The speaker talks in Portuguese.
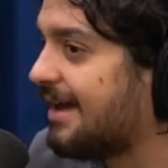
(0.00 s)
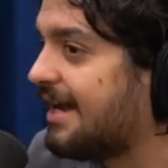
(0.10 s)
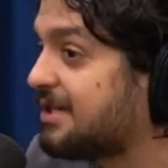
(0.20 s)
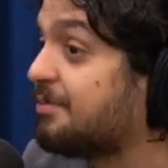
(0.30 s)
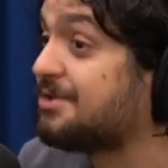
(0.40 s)
É,
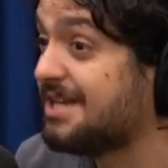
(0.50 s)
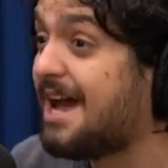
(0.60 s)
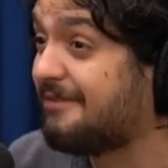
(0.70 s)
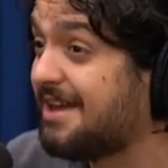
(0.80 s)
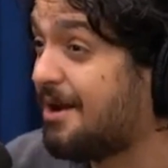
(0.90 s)
era tipo,
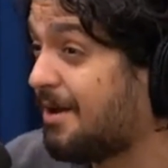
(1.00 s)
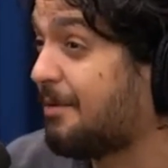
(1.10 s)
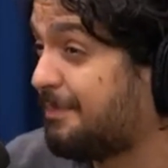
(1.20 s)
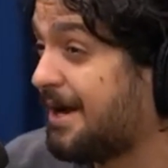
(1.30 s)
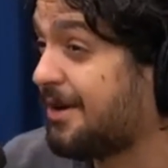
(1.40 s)
ia, ia rolar
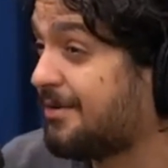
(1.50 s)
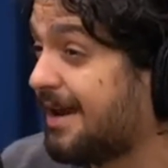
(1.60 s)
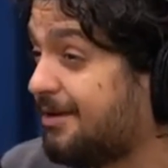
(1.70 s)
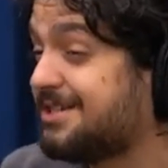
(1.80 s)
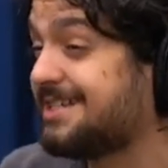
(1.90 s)
o pânico,
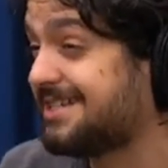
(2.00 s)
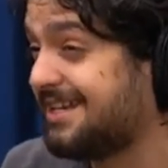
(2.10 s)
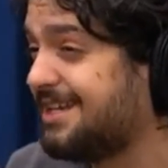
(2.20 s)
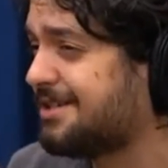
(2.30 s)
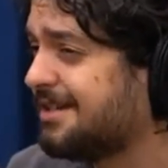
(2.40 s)
aí no dia
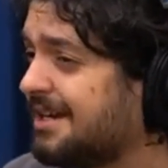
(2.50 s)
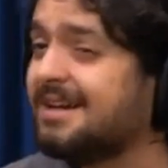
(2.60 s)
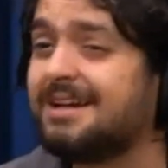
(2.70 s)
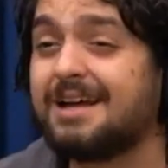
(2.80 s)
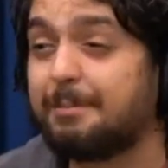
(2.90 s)
seguinte,
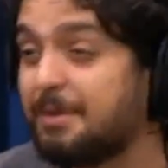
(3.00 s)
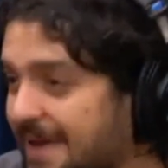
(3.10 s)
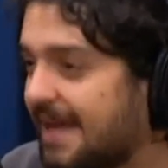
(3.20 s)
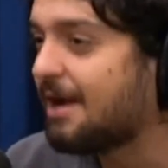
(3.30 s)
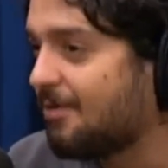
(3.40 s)
a
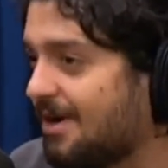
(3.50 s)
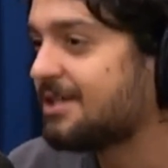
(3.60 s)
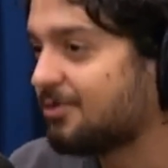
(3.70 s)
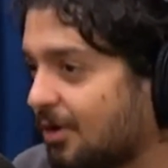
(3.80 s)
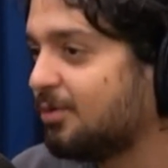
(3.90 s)
primeira coisa
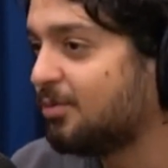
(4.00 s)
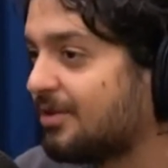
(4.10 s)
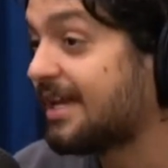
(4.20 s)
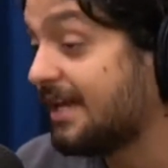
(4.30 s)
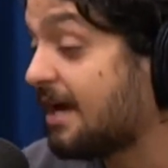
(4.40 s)
que todo
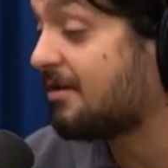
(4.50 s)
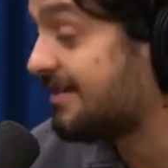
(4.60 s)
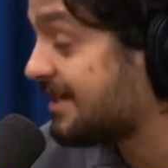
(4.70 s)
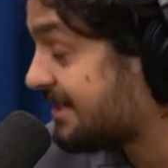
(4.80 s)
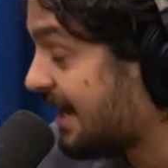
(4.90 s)
mundo queria
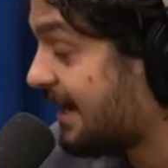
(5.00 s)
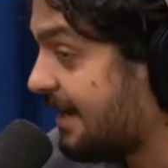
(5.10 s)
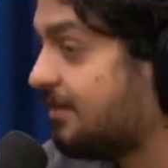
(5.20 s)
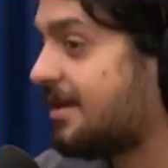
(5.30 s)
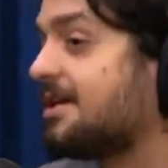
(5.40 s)
conversar
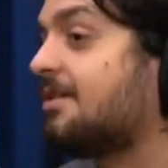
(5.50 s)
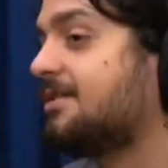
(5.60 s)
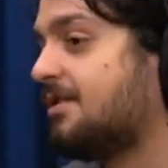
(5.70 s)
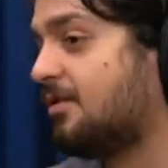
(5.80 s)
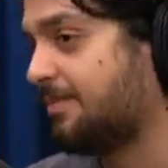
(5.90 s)
era o que tinha
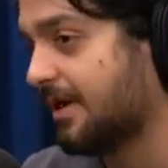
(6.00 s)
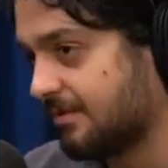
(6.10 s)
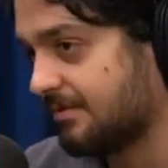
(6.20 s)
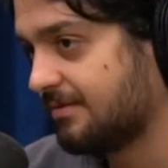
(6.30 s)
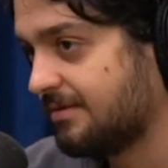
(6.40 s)
acontecido no
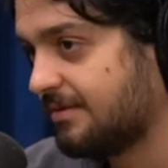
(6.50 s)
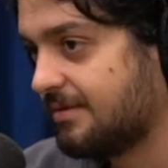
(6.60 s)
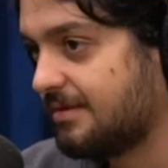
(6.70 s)
pânico. Cadê